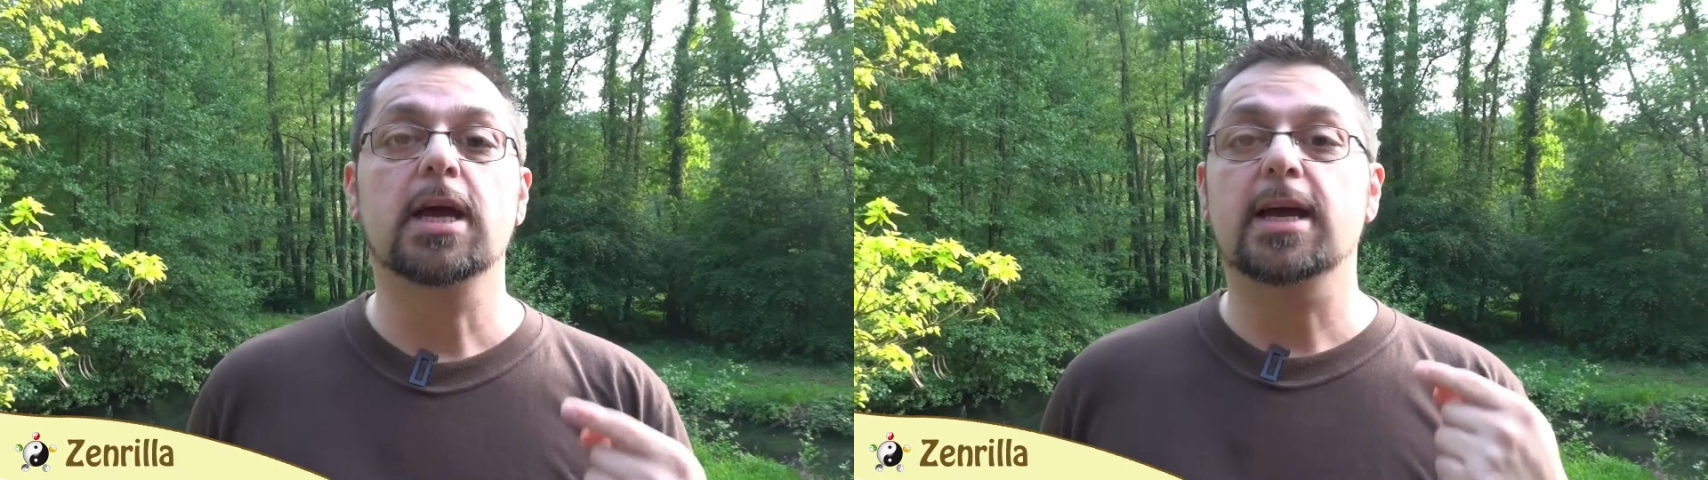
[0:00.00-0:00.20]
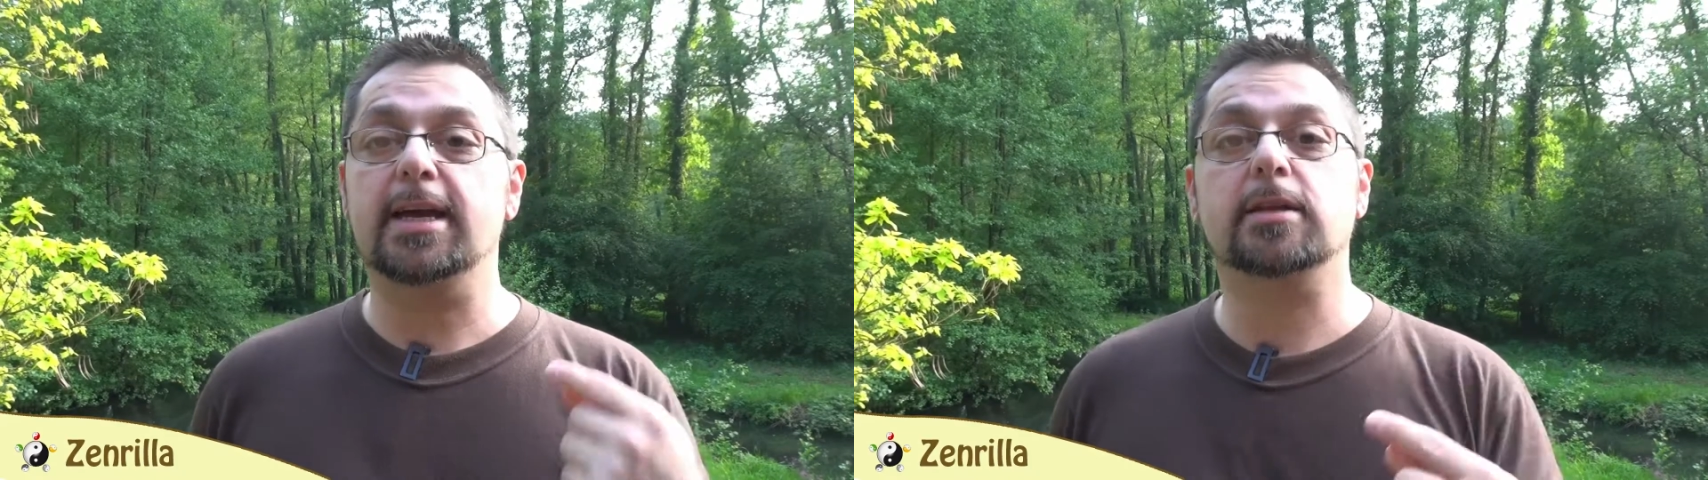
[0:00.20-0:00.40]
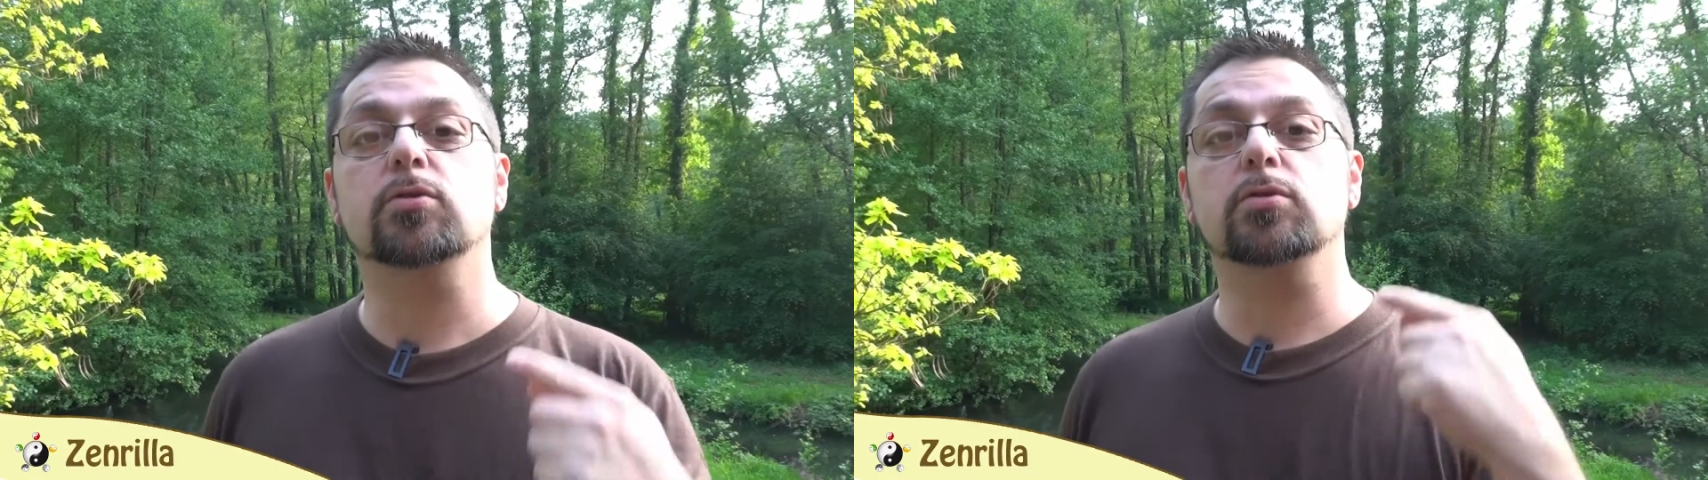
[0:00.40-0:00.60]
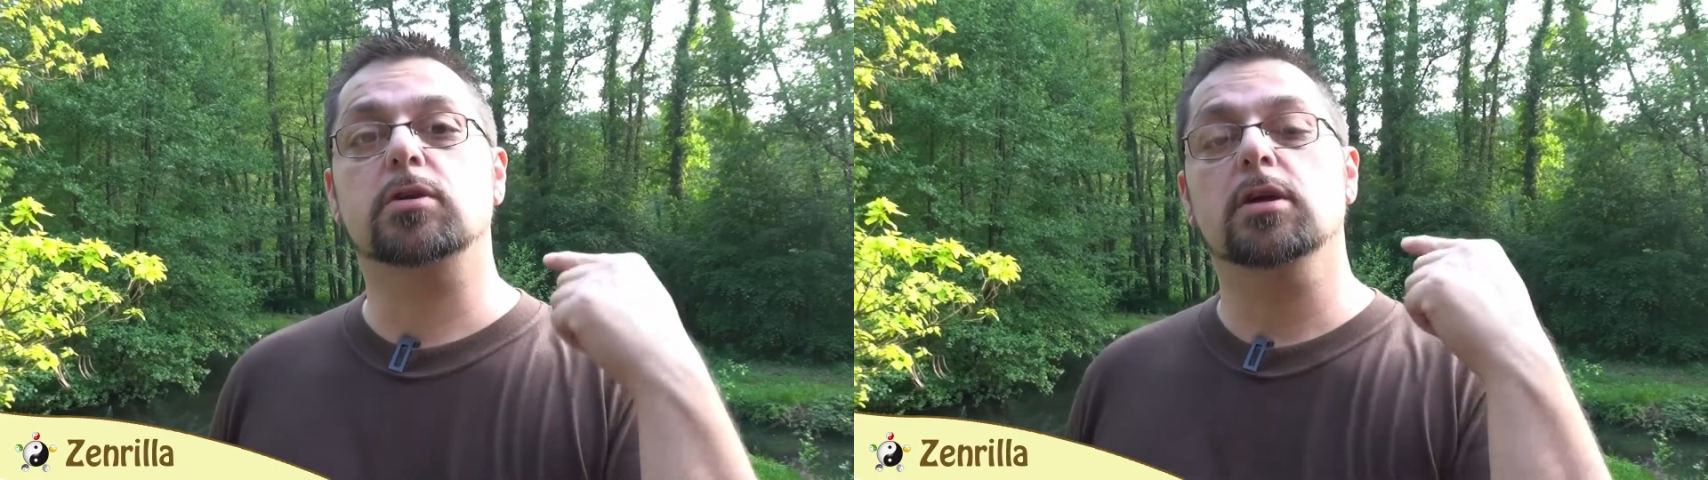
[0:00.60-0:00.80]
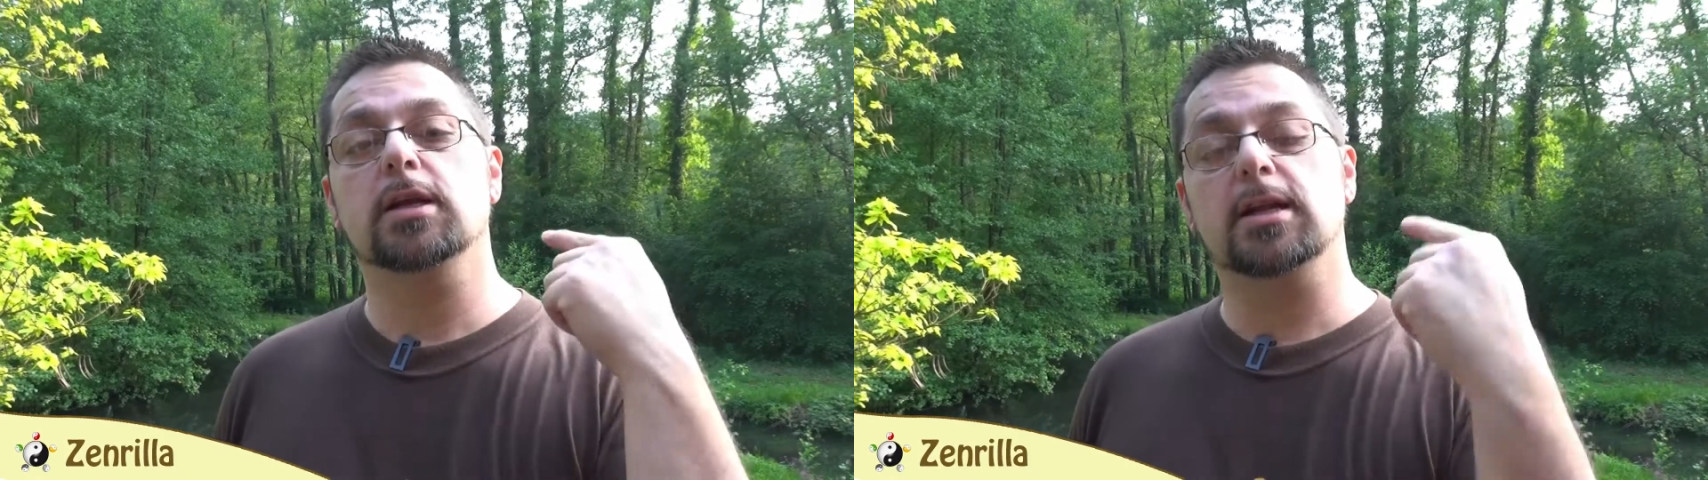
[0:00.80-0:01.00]
Et
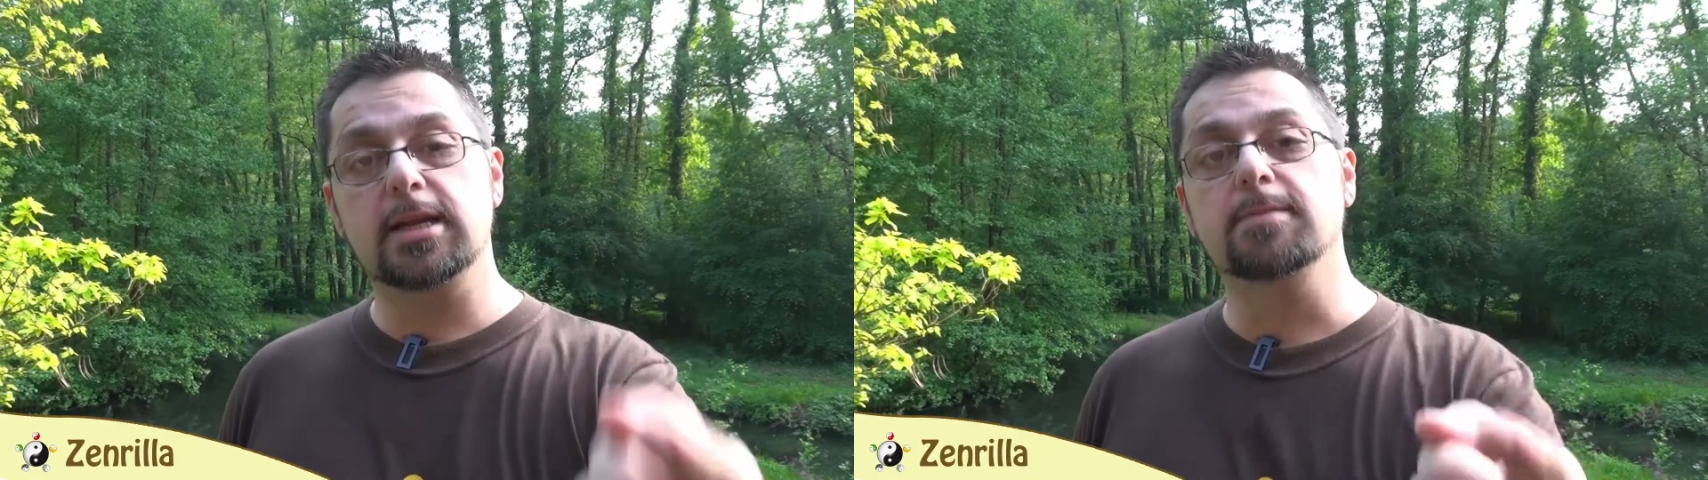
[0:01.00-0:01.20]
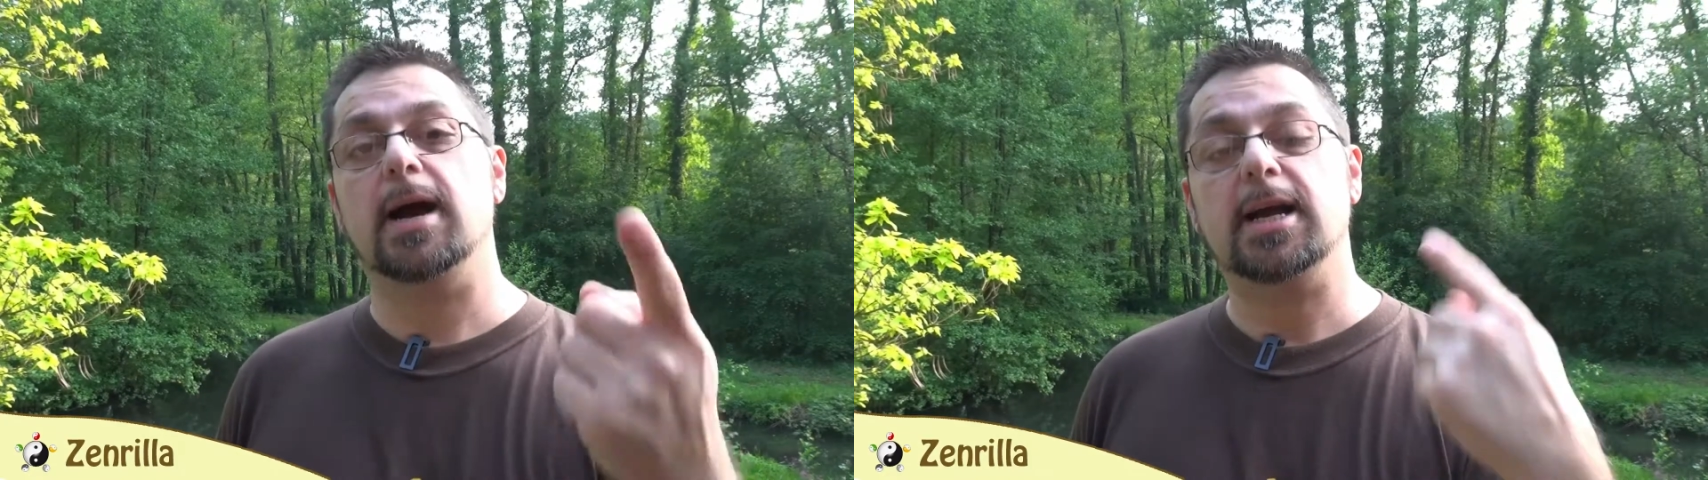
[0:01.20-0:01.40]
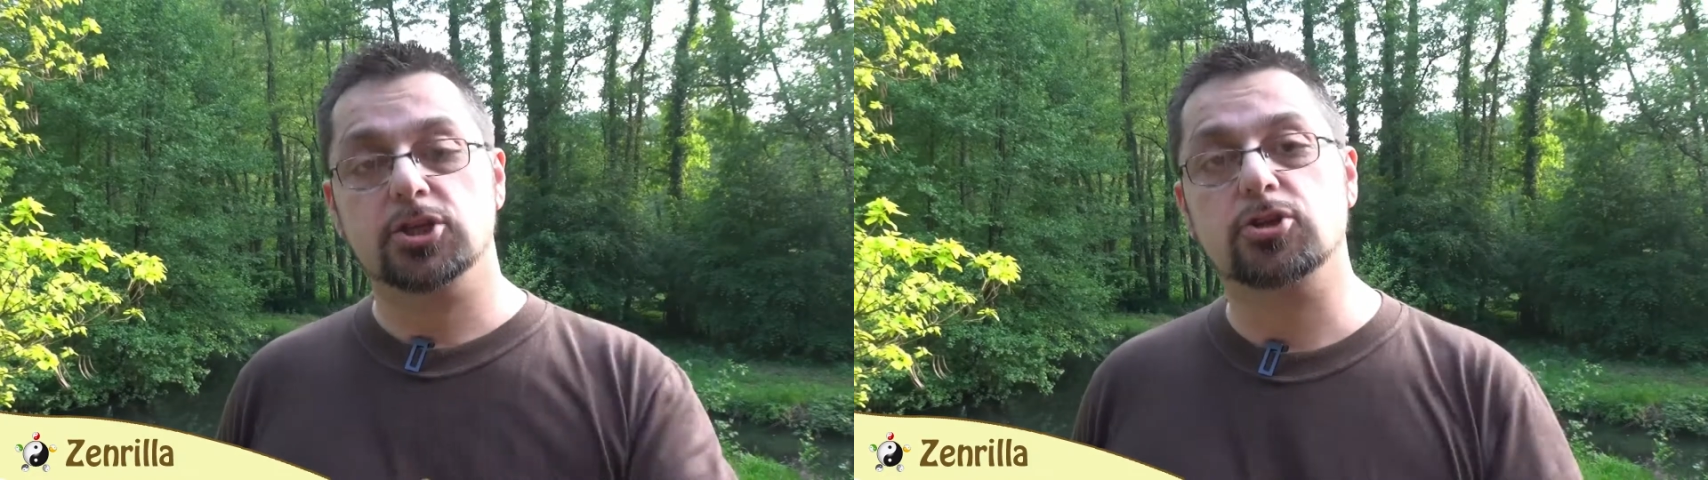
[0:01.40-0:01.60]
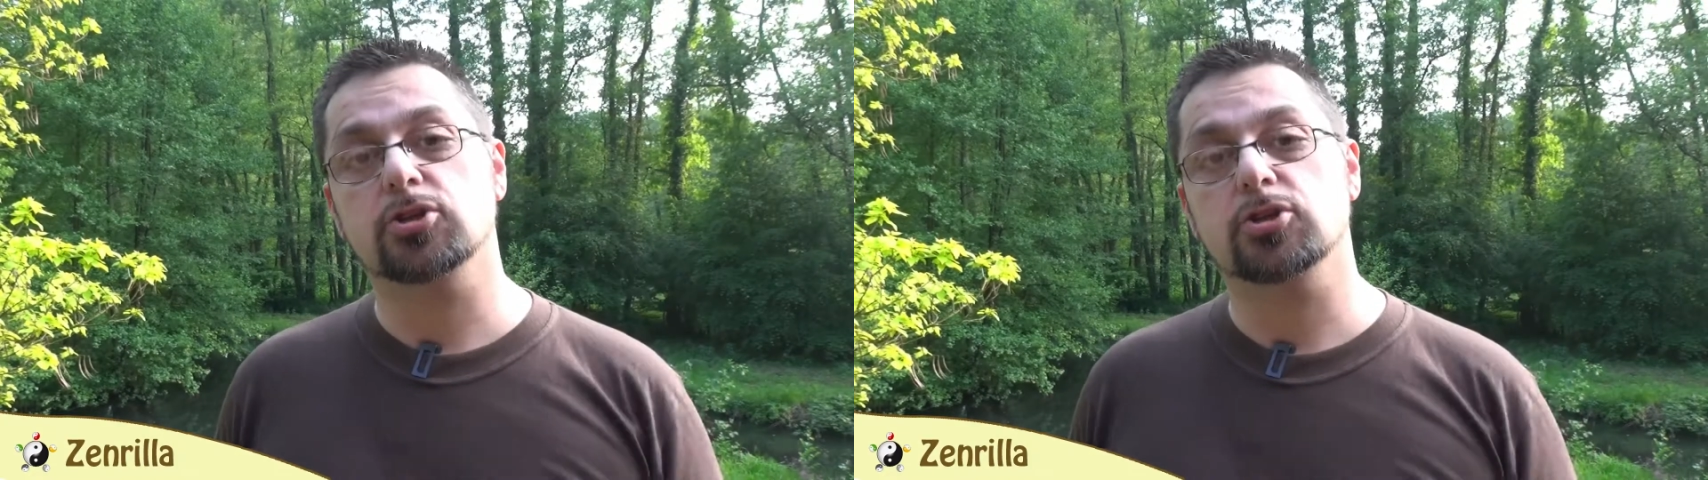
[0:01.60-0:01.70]
donc l'image que